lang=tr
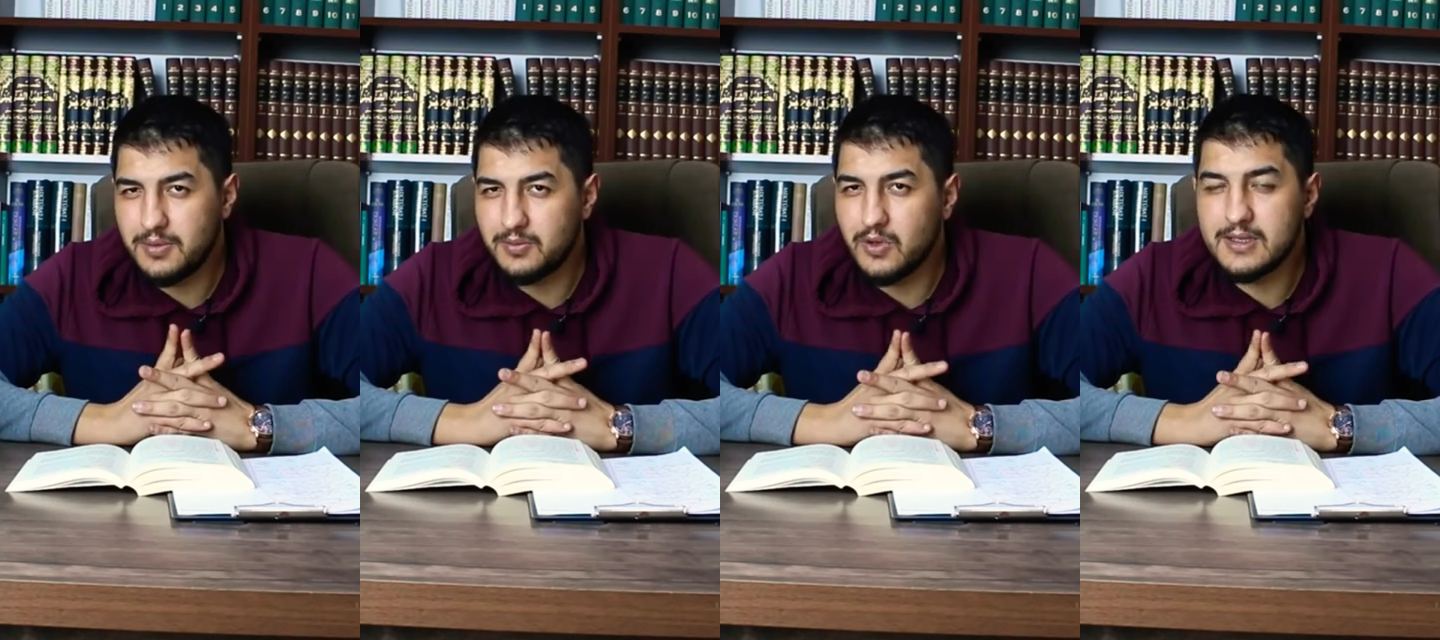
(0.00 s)
Şey
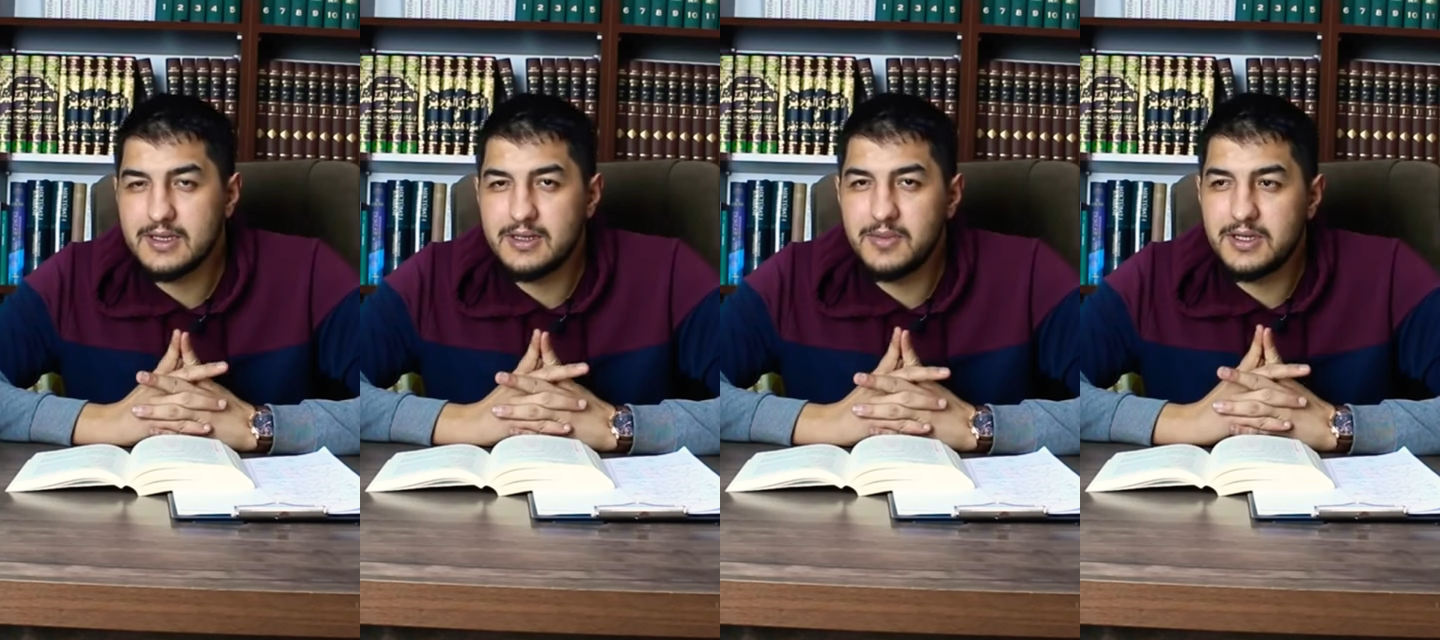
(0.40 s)
yapayım.
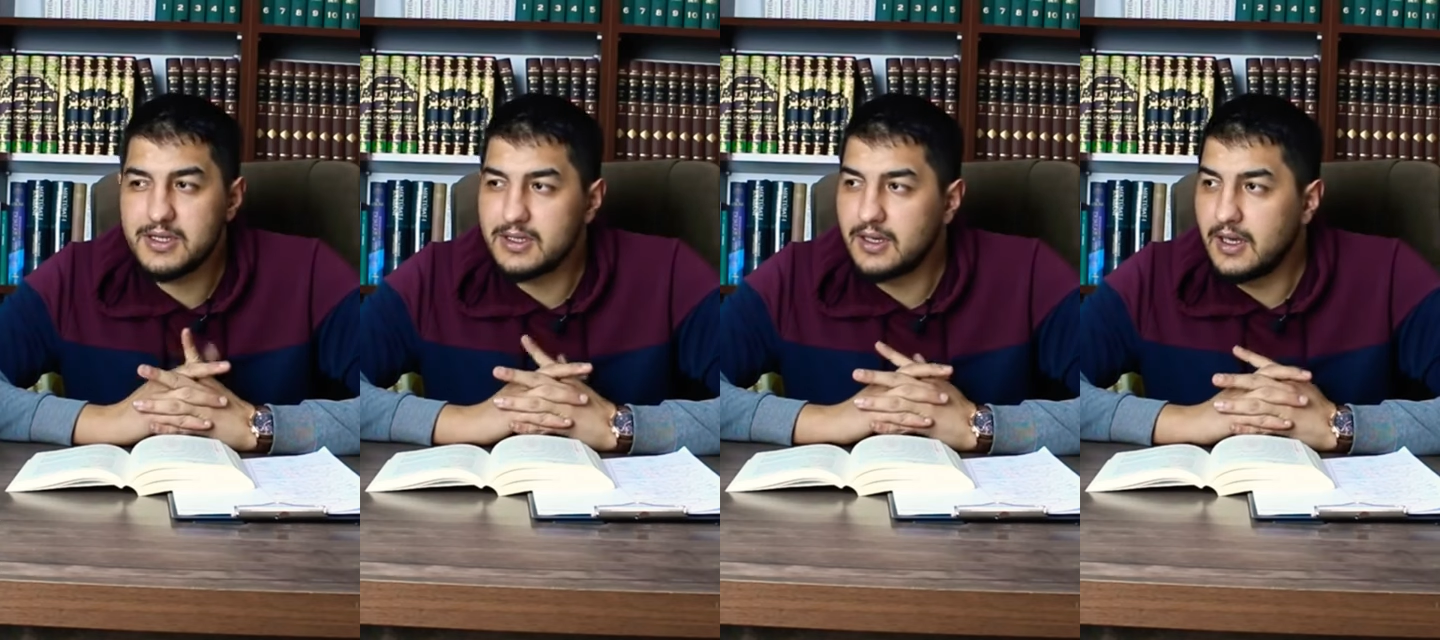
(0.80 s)
Muazzez
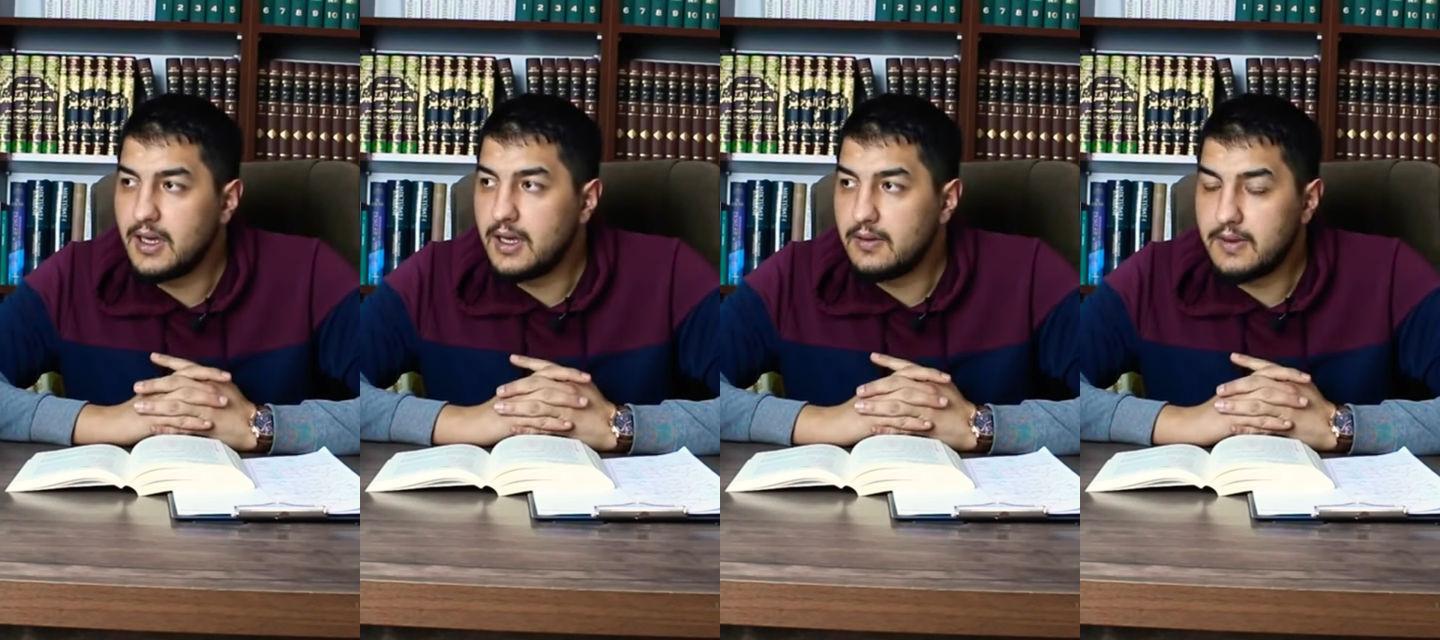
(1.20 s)
İlmiyeçi
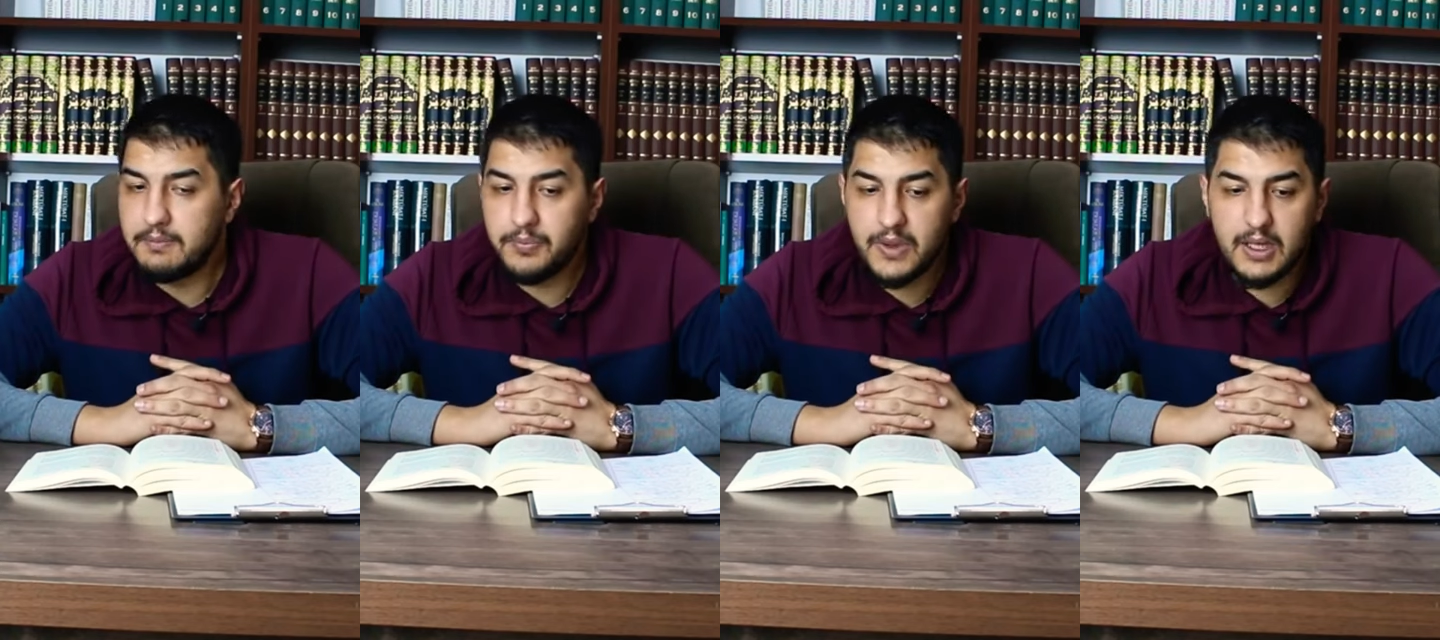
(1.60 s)
ve